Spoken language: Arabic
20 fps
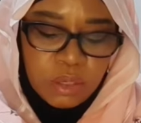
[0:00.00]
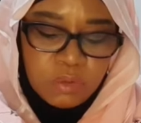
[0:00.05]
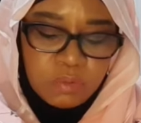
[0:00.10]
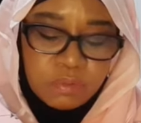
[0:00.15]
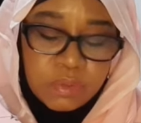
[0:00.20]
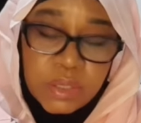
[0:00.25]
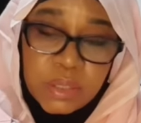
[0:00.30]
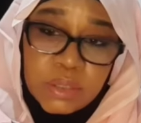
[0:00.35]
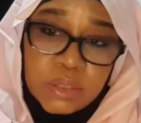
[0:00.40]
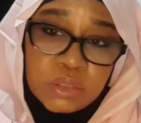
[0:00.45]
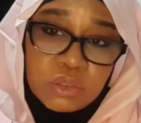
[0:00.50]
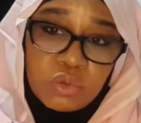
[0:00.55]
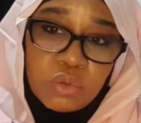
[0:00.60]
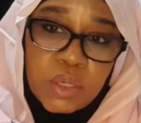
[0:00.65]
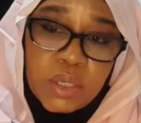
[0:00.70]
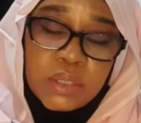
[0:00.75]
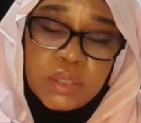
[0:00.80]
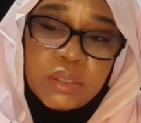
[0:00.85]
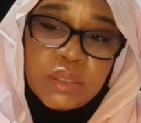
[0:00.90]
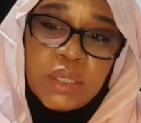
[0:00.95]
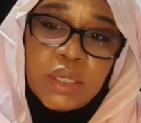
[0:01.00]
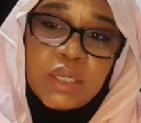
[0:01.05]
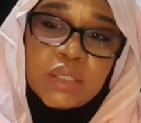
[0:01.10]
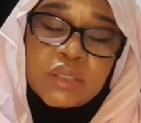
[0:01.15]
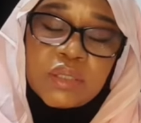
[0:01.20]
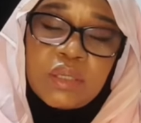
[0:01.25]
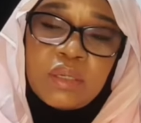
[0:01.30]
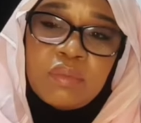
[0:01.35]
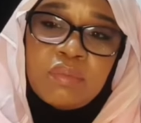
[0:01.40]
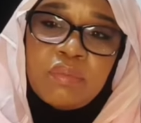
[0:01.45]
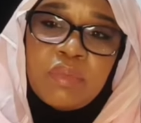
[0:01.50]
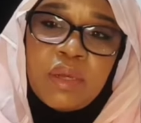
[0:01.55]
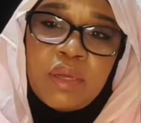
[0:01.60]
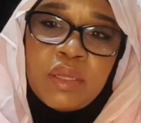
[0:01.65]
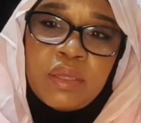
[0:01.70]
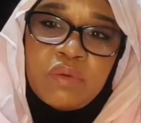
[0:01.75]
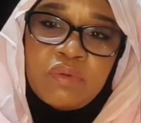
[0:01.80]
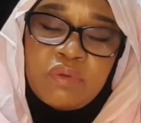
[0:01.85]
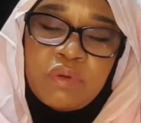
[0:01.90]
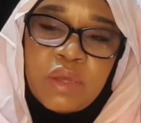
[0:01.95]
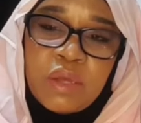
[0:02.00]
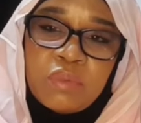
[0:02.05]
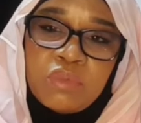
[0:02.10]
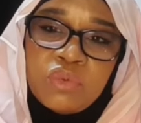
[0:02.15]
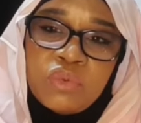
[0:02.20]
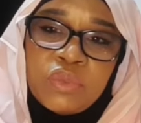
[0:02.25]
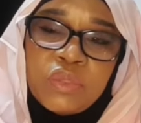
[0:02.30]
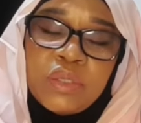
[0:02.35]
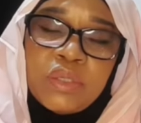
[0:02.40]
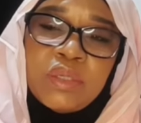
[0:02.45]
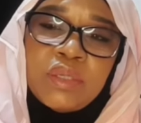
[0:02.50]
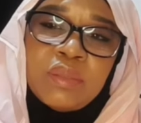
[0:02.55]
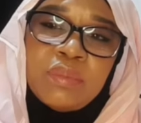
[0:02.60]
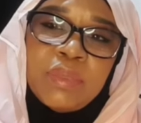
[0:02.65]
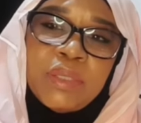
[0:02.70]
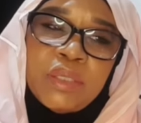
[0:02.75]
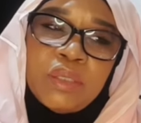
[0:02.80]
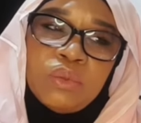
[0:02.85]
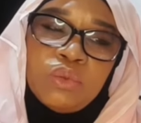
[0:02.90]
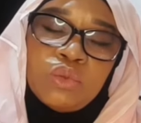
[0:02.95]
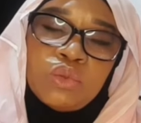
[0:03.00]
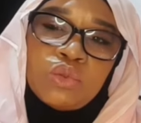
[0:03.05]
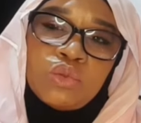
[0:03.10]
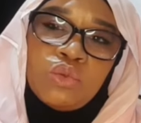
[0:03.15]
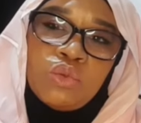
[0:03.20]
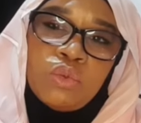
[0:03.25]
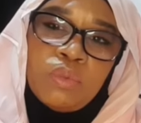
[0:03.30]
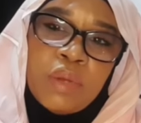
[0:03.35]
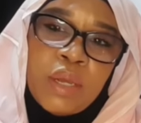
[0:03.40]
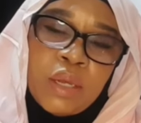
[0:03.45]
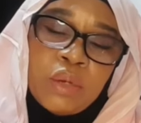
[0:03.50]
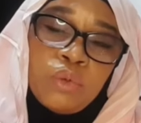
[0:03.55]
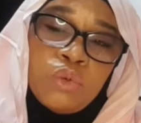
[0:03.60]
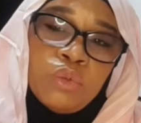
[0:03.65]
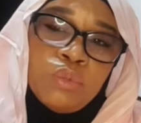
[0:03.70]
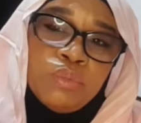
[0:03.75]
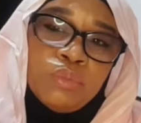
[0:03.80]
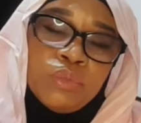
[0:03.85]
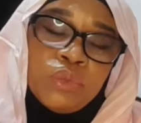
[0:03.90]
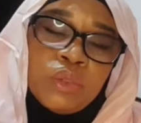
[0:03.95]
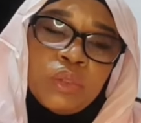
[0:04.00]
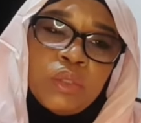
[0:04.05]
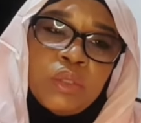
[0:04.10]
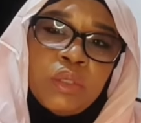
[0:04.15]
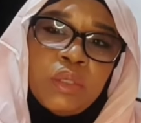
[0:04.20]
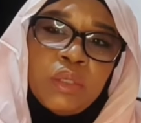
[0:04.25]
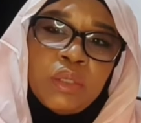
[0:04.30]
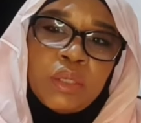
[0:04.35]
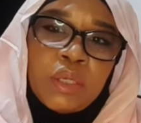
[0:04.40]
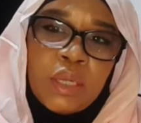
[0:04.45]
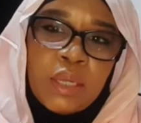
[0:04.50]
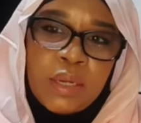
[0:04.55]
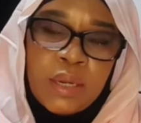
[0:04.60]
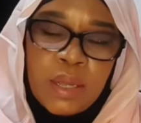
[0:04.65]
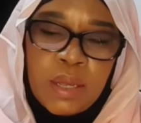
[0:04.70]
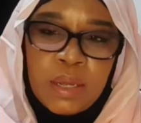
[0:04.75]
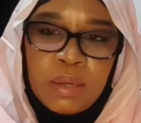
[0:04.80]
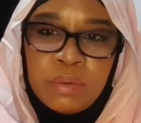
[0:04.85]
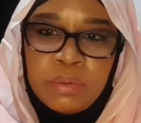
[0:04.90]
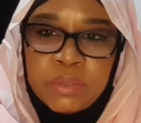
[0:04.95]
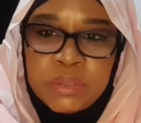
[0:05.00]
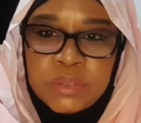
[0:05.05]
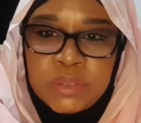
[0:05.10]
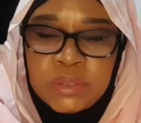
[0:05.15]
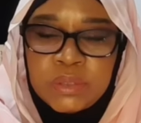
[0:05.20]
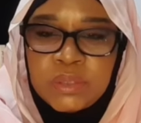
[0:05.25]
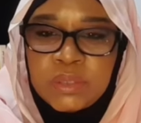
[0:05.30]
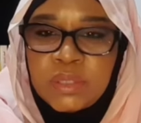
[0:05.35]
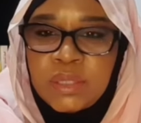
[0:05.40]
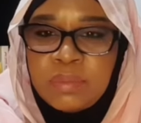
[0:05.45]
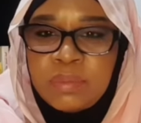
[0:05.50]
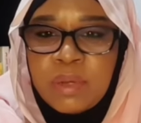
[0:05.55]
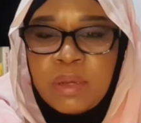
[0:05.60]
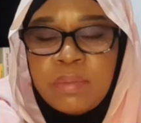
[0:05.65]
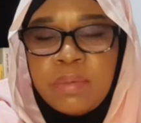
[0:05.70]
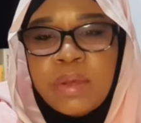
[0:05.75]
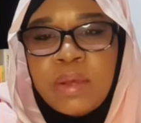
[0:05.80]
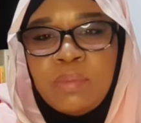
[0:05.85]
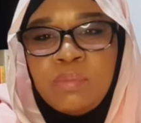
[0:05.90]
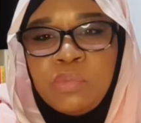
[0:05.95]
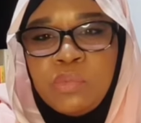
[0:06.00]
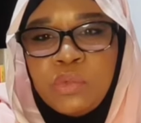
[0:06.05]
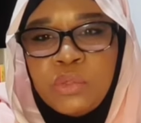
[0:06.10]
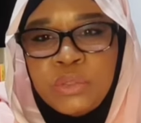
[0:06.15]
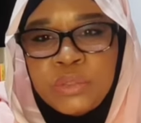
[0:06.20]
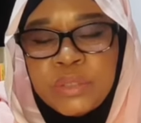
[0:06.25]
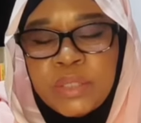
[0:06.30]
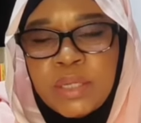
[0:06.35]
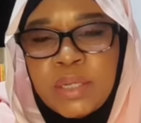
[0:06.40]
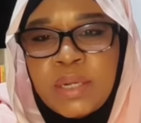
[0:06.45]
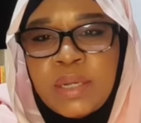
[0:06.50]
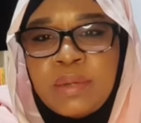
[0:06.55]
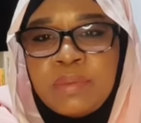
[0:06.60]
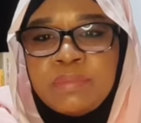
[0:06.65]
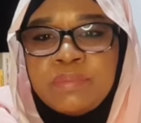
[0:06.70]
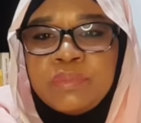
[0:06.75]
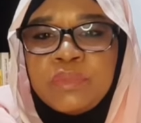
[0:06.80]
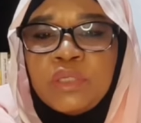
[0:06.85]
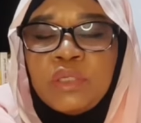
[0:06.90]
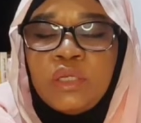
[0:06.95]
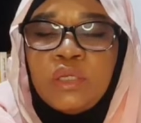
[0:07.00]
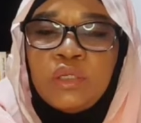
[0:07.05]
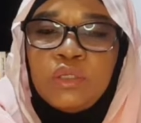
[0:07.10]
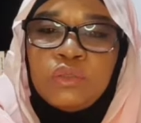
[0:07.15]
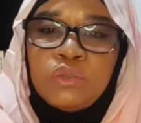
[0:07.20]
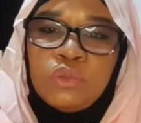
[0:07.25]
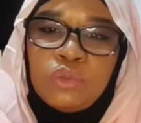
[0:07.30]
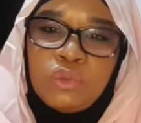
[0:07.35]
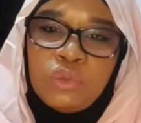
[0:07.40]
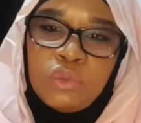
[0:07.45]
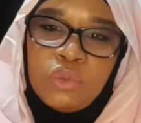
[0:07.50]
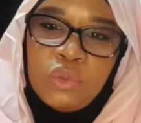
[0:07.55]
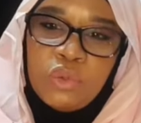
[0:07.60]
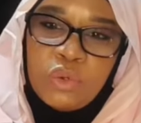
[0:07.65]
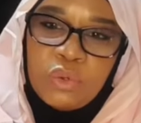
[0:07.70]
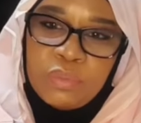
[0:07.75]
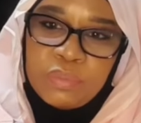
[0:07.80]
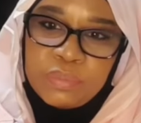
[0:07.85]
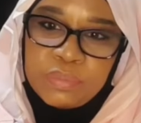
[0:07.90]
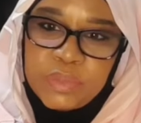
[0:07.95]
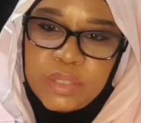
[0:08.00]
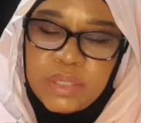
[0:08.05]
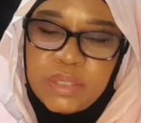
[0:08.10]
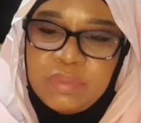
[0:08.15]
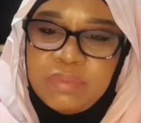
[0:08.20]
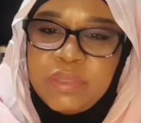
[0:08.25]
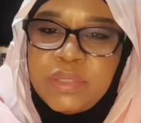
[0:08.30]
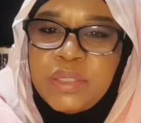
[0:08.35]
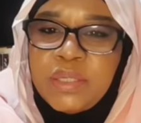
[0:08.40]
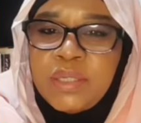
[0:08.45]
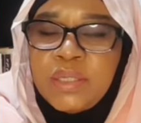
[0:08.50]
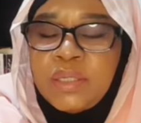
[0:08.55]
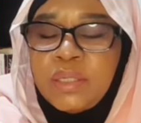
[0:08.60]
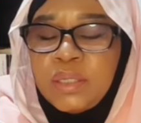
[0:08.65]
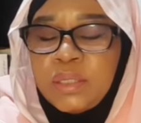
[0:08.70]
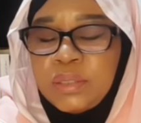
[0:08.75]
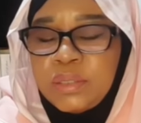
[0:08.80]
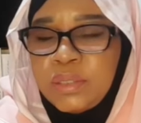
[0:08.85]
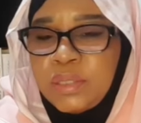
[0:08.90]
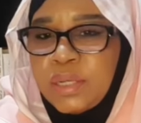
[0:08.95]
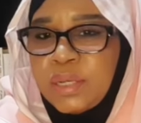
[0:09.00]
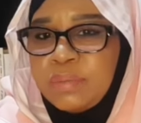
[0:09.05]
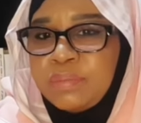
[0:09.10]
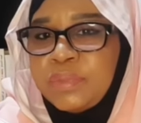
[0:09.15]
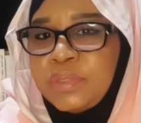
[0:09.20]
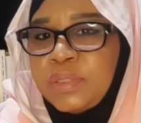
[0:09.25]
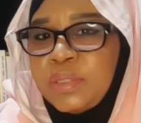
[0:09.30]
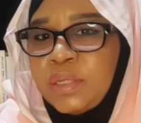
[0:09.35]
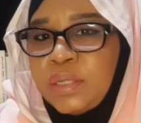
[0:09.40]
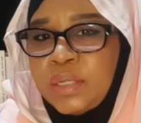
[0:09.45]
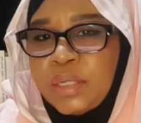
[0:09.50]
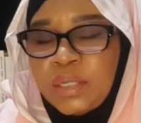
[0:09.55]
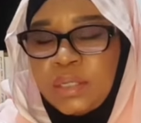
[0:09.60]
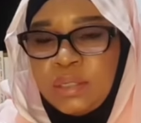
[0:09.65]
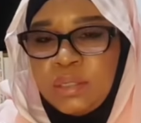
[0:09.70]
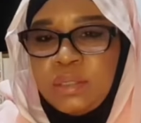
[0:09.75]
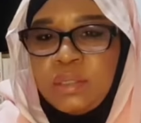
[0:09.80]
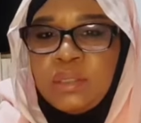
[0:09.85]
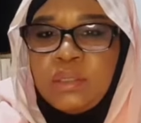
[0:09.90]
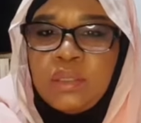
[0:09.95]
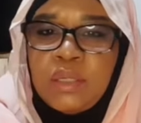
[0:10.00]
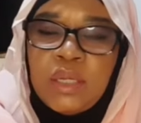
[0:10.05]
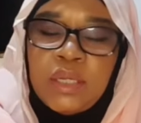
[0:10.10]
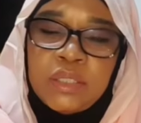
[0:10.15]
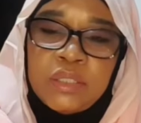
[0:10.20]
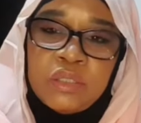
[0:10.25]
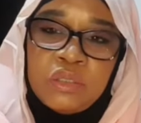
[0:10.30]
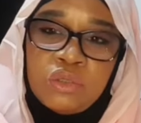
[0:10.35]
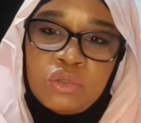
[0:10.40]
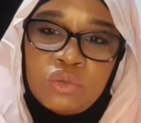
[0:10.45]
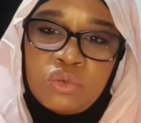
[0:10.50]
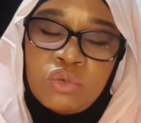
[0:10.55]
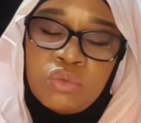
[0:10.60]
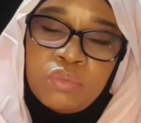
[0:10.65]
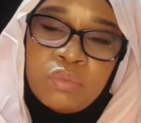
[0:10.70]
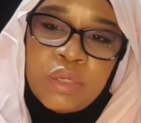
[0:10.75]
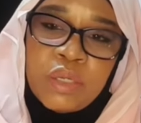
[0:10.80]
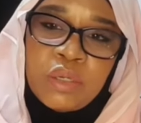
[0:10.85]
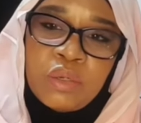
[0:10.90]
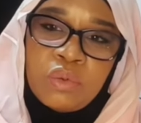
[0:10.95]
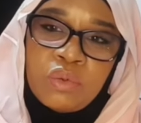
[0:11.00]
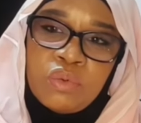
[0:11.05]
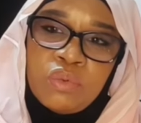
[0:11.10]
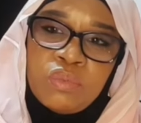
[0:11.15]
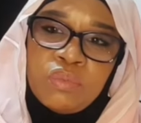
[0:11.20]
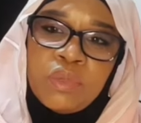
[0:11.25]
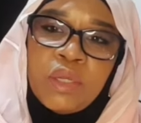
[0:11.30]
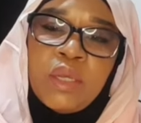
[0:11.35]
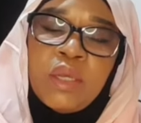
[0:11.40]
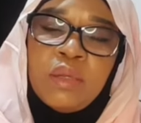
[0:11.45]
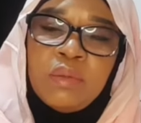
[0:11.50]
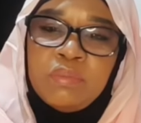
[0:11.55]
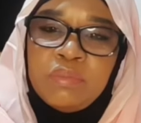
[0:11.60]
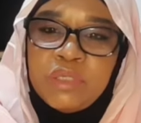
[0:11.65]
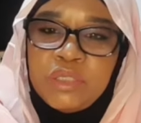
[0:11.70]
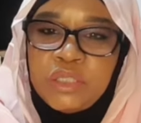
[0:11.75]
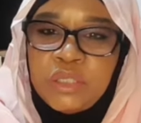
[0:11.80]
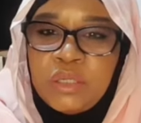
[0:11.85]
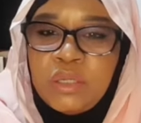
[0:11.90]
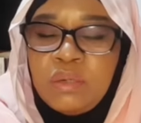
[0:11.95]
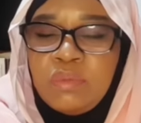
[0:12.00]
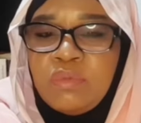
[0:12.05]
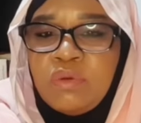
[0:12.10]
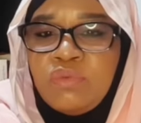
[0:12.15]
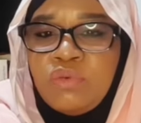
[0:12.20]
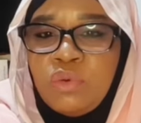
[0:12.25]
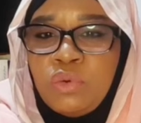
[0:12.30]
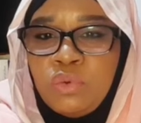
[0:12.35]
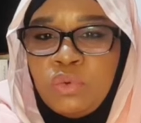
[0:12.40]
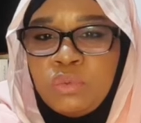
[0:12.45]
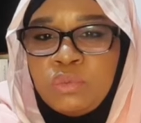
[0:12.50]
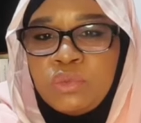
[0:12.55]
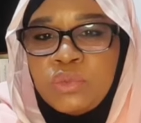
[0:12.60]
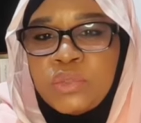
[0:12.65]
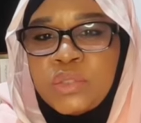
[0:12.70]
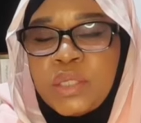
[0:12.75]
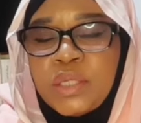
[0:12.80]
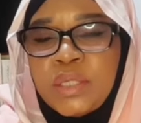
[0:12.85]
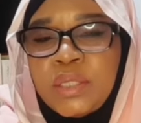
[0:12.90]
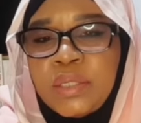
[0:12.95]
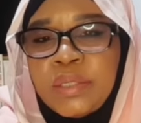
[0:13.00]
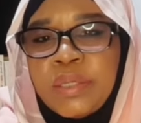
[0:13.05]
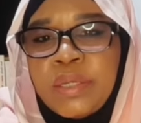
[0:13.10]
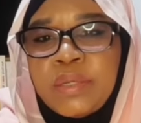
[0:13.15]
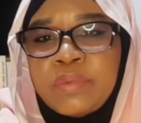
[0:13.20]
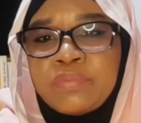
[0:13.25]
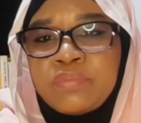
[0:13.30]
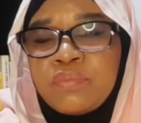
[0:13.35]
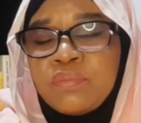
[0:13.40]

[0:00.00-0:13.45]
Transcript: فالناس وارين ده أصلا ما يفهموا إلا بأسلوب حقهم كان حاولت أنت تبقى معهم محترم ترد لهم يعني بطريقة احترامية يعني الحديث يكون بينكم بشيء المفهوم وزي كده